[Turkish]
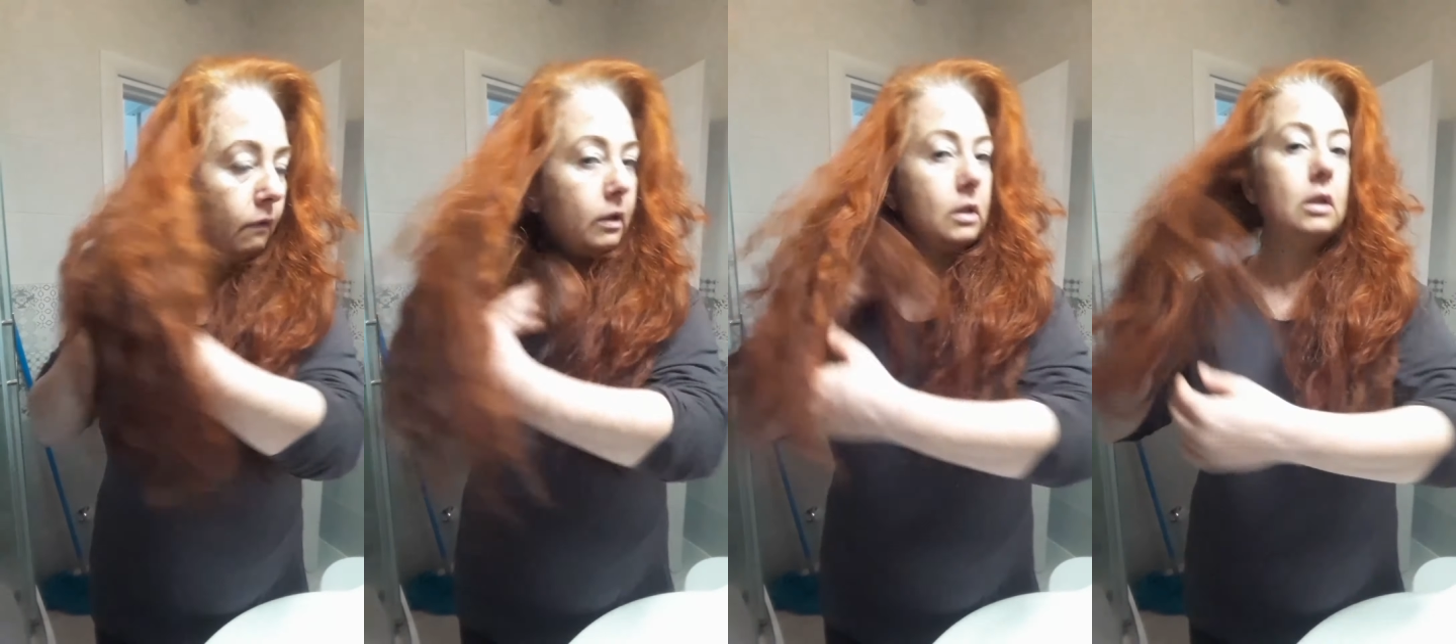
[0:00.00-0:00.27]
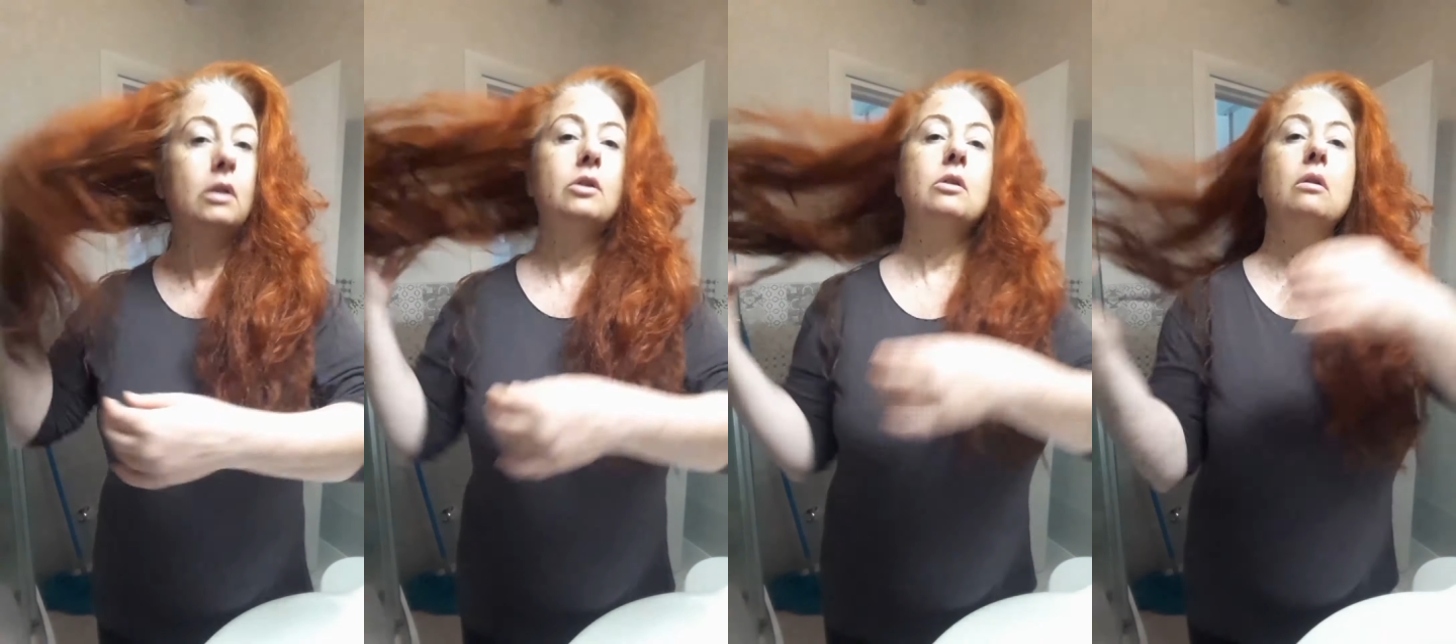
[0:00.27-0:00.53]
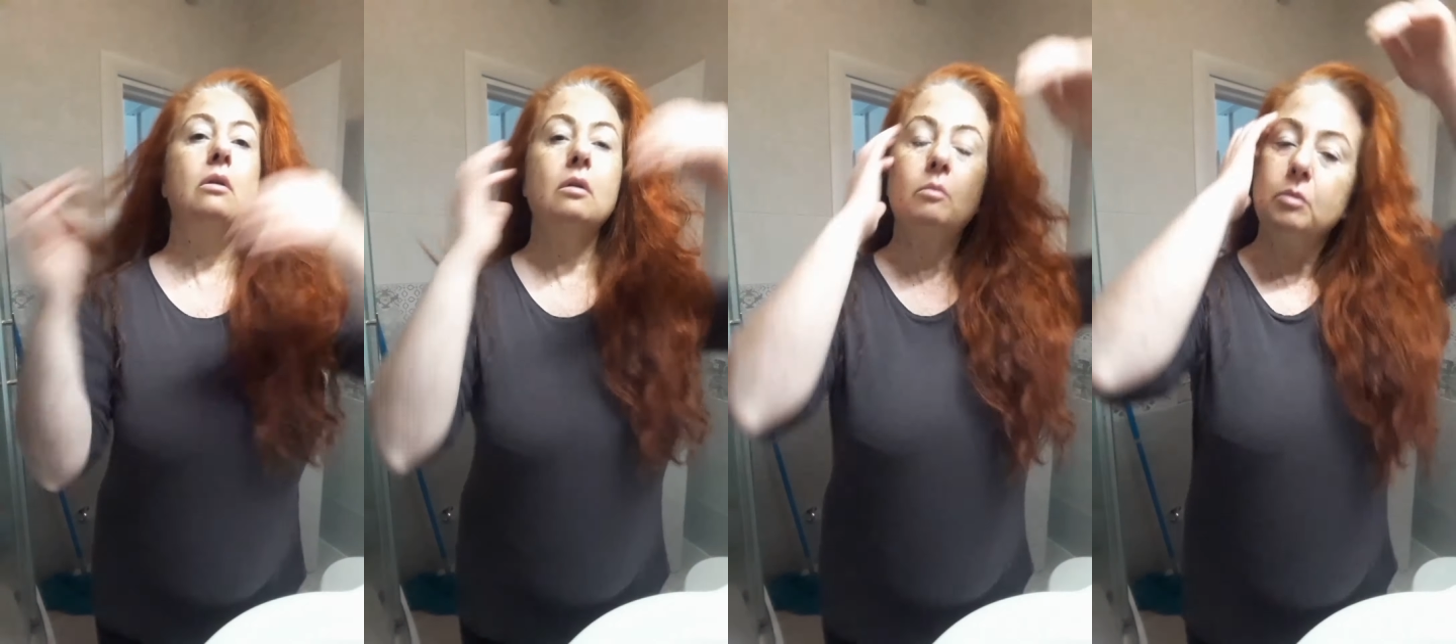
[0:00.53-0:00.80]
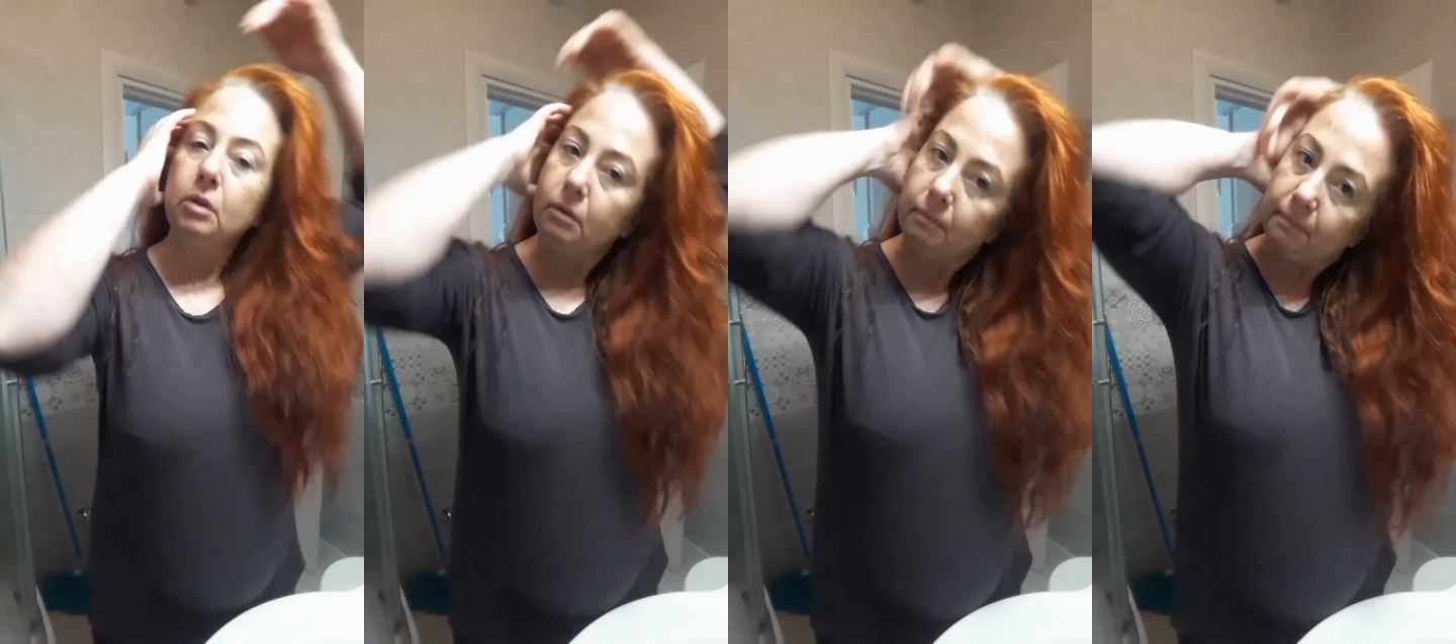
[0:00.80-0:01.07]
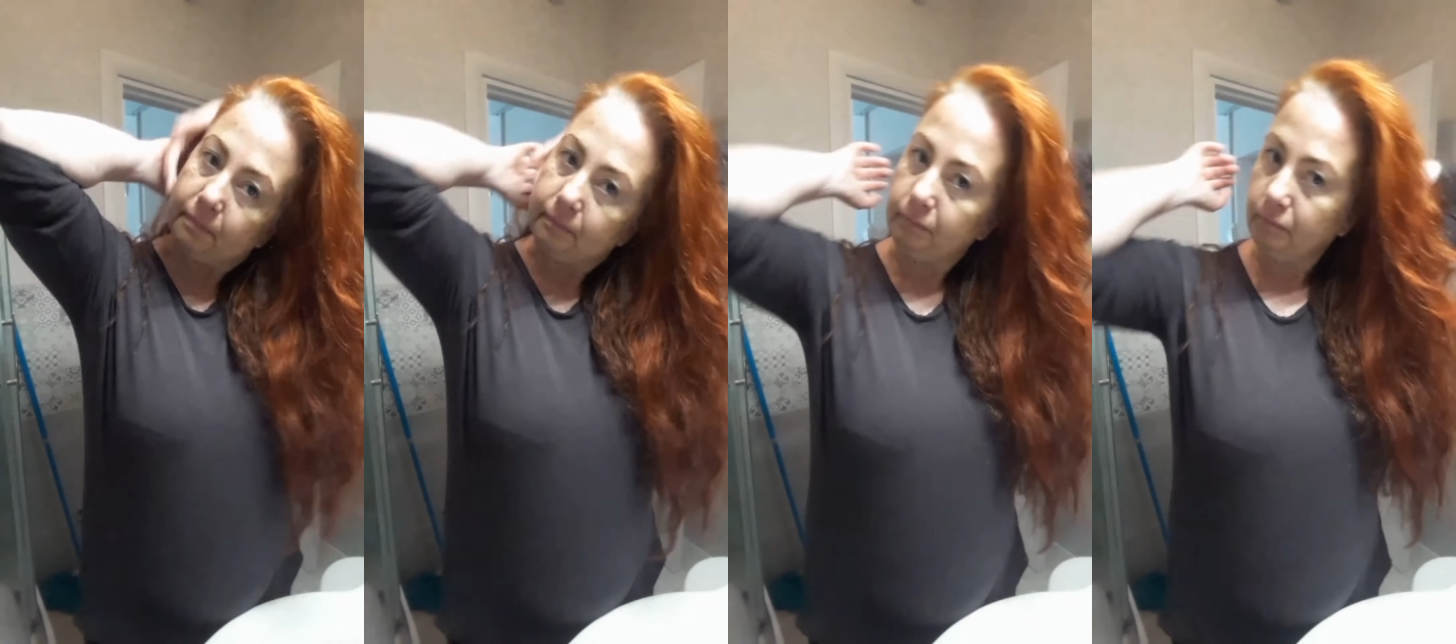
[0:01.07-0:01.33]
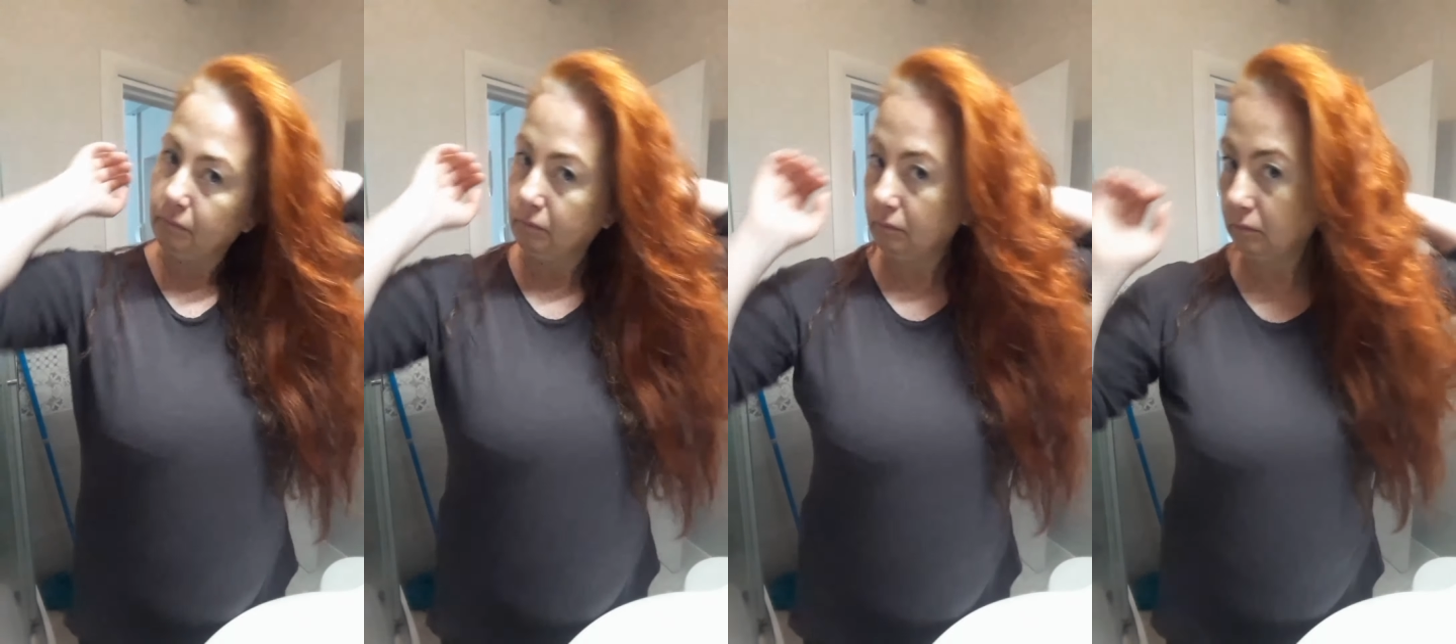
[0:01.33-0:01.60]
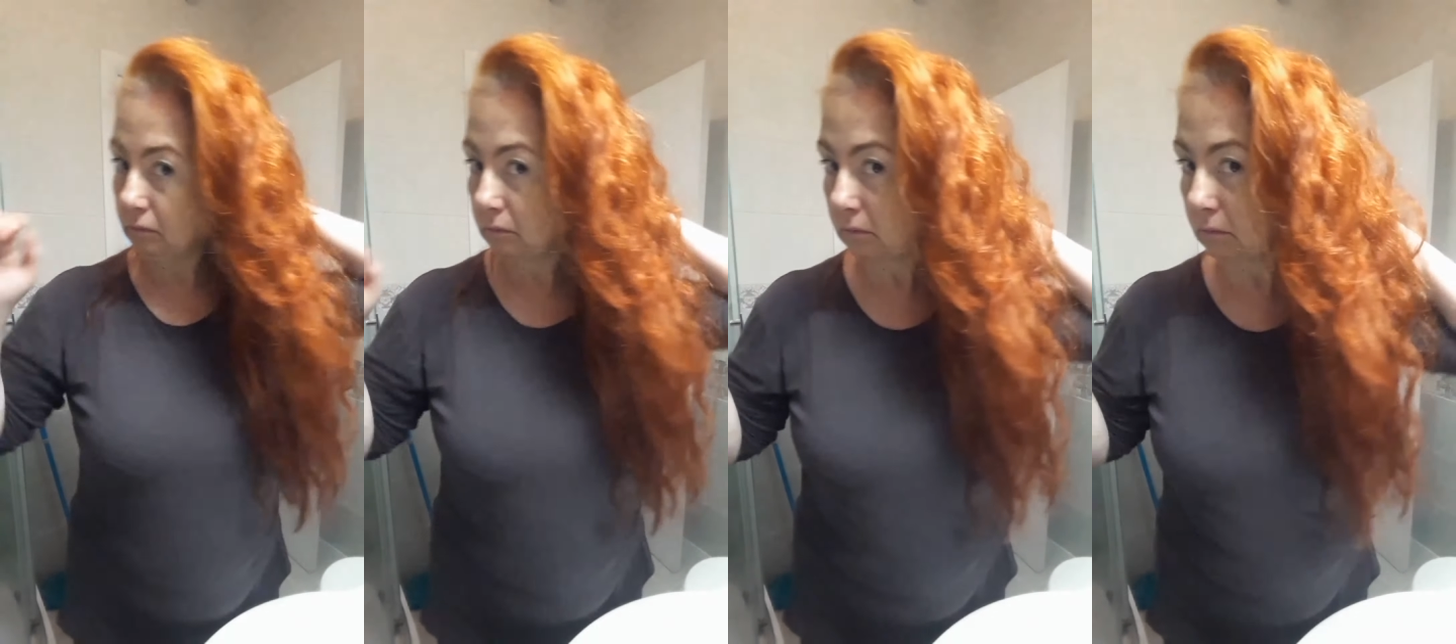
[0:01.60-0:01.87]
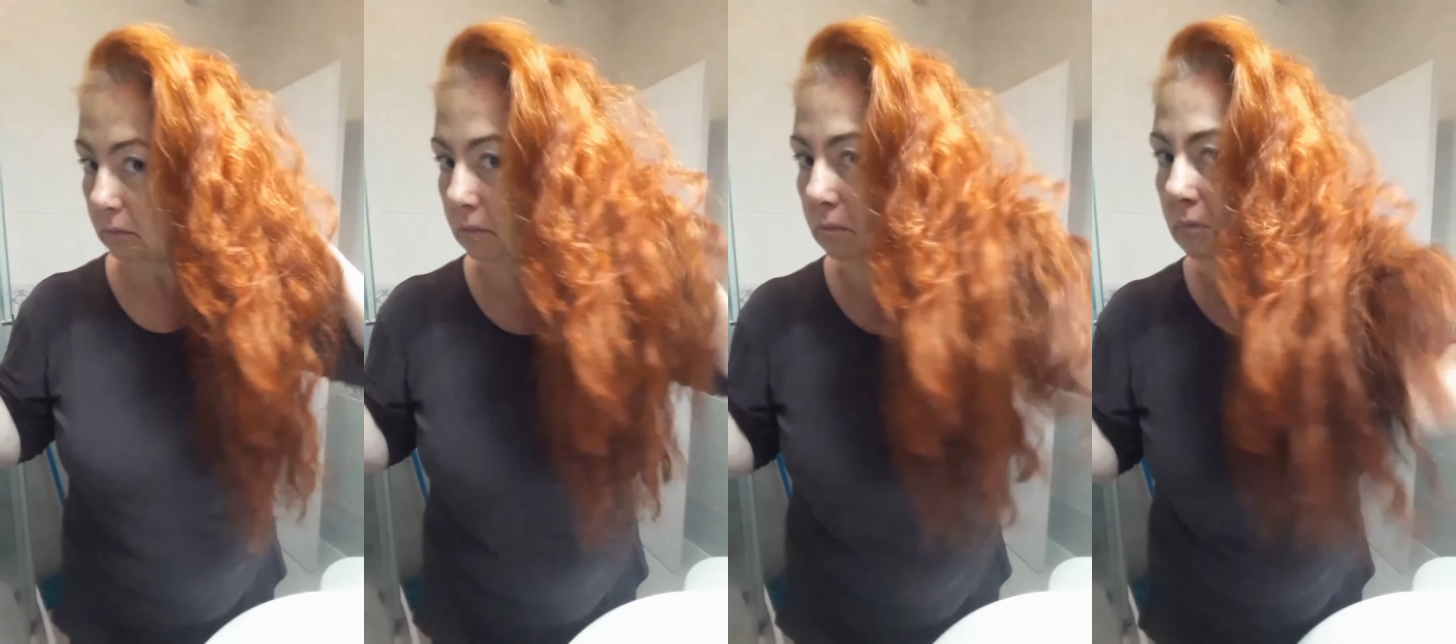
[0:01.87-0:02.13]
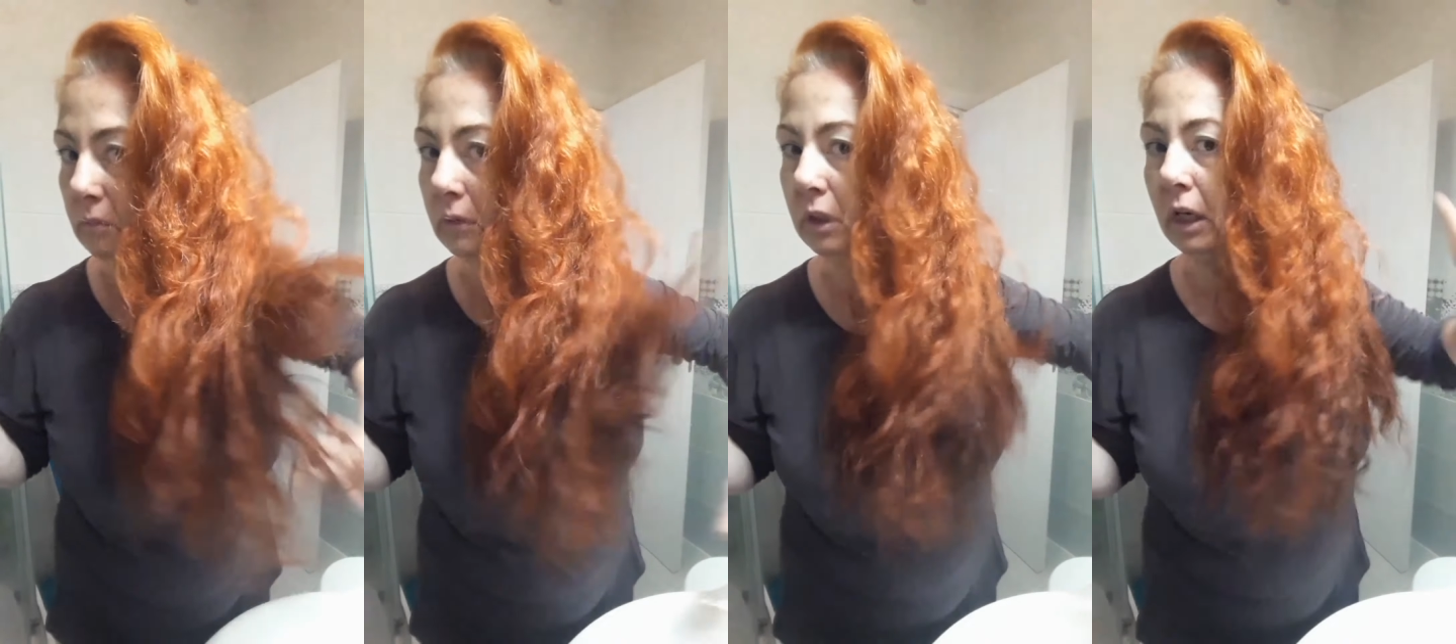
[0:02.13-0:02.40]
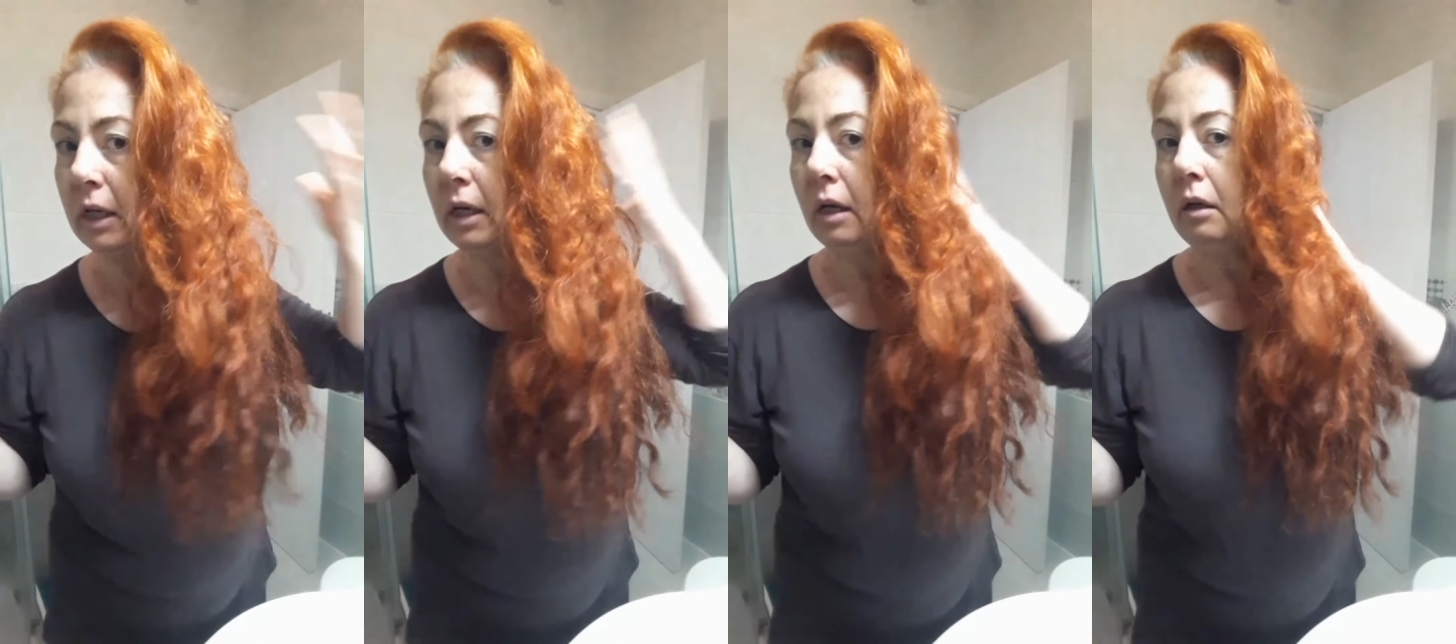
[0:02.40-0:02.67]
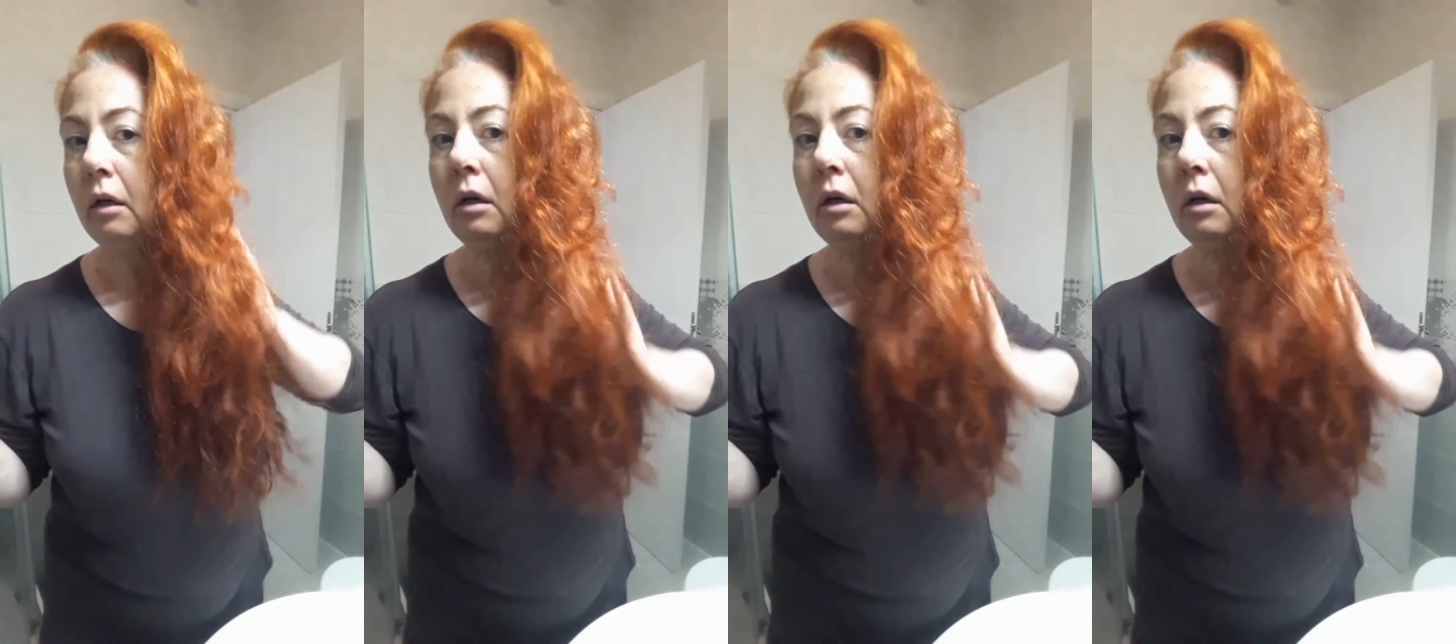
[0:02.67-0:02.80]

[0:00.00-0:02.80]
Ve saçlarımın genel